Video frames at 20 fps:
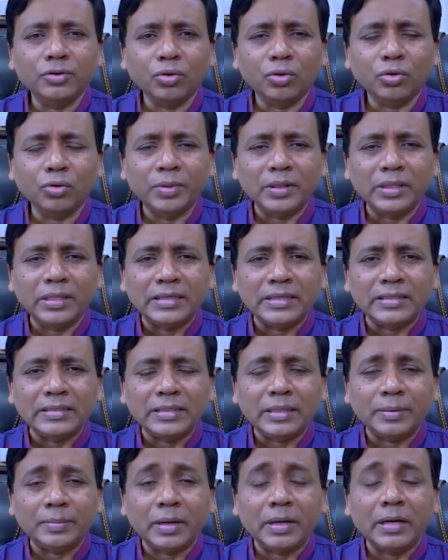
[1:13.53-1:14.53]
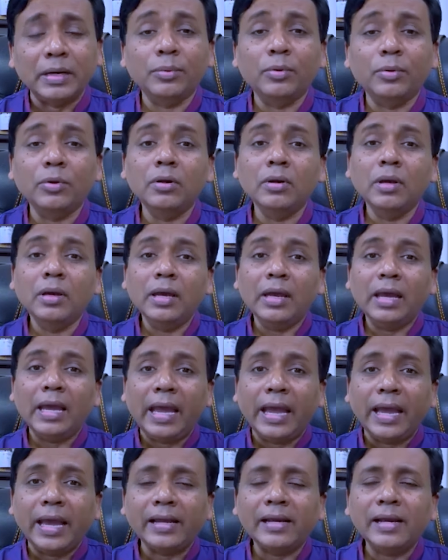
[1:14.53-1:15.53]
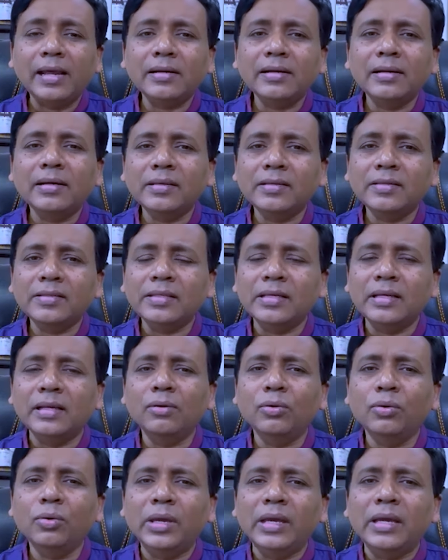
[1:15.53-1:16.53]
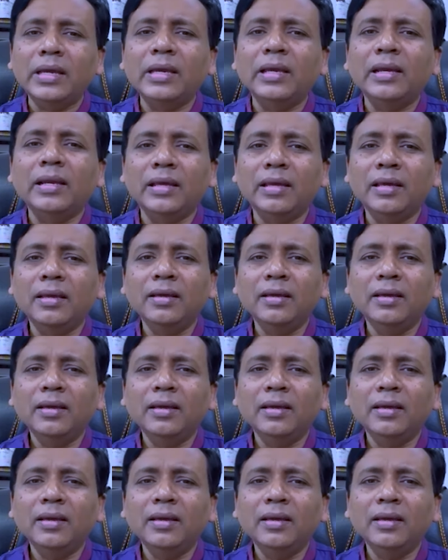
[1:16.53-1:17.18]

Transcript: শোরুমের দিকে যেতে পারেন এবং এক লাখ টাকা সেল হয়ে গেলে